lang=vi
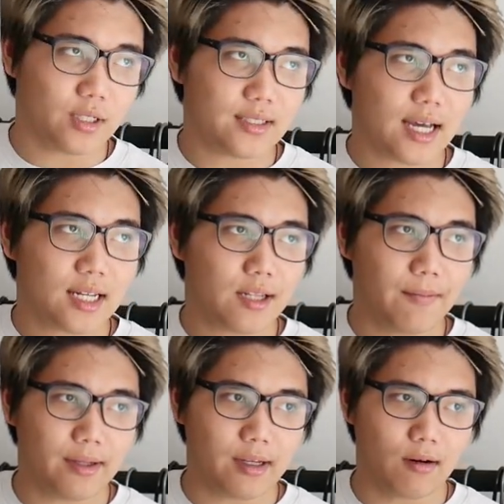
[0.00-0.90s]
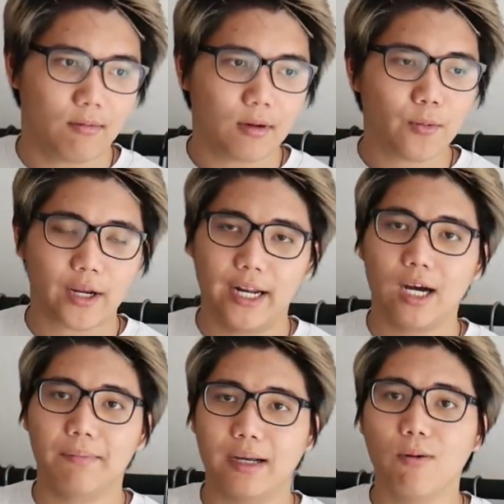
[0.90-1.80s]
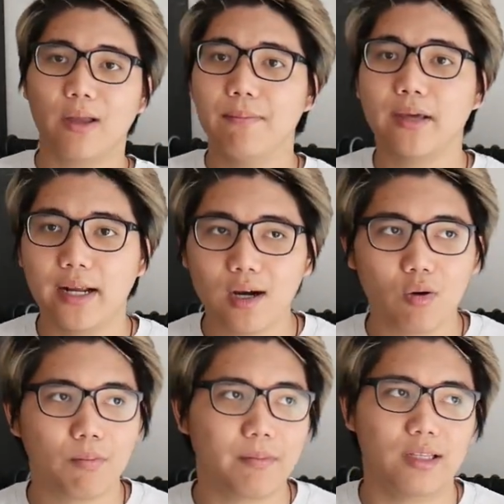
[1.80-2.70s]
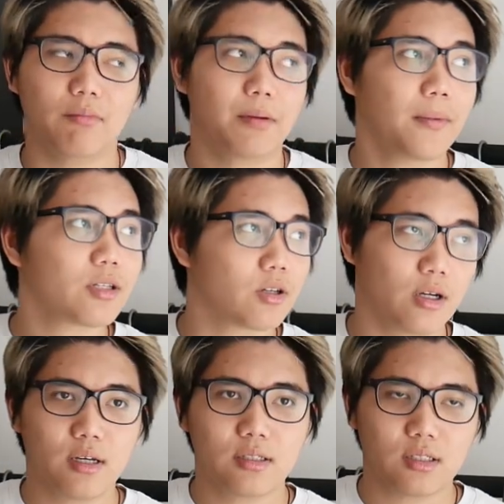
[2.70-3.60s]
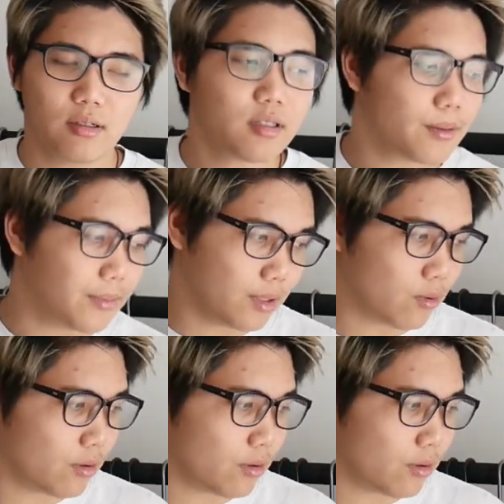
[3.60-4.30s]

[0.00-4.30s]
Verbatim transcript: thời gian thì mình kiểu có một ngày nọ mình không kiếm thấy đâu, mình tưởng mình mất rồi. Sau đấy thì mình